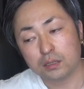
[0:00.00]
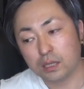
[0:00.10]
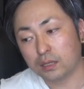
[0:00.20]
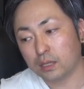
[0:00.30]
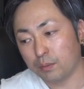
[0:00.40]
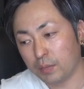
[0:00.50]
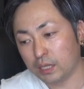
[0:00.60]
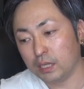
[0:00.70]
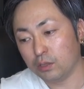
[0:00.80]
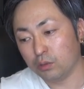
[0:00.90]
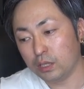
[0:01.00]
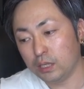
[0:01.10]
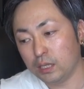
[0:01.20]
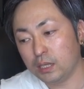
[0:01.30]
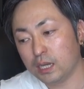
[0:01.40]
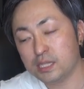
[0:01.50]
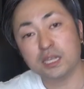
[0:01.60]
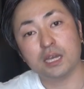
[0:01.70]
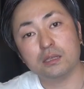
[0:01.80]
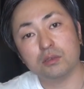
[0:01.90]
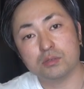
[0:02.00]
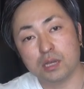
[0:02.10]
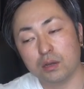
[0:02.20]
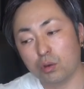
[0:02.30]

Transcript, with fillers: だったらまだいいけど、生かせないっていうんですか、